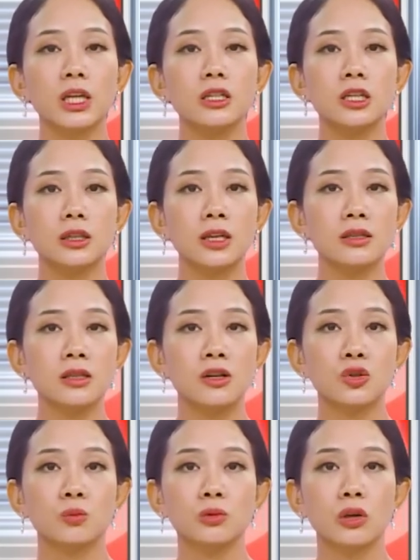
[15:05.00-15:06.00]
tin chi tiết sẽ được
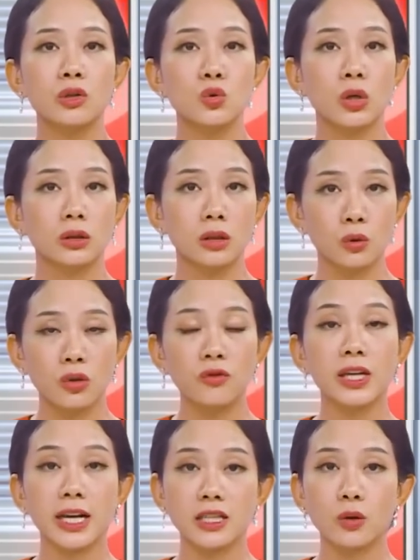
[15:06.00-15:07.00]
chúng tôi chuyển tới quý
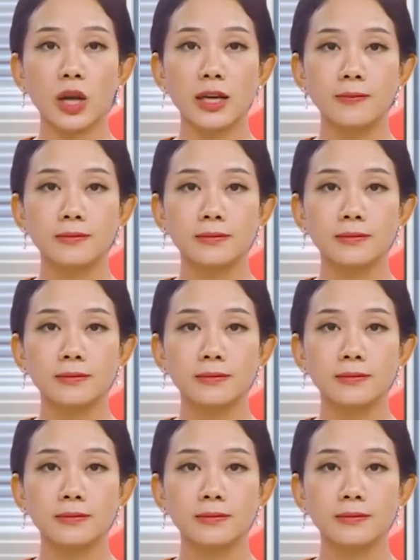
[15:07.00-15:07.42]
vị ngay sau đây.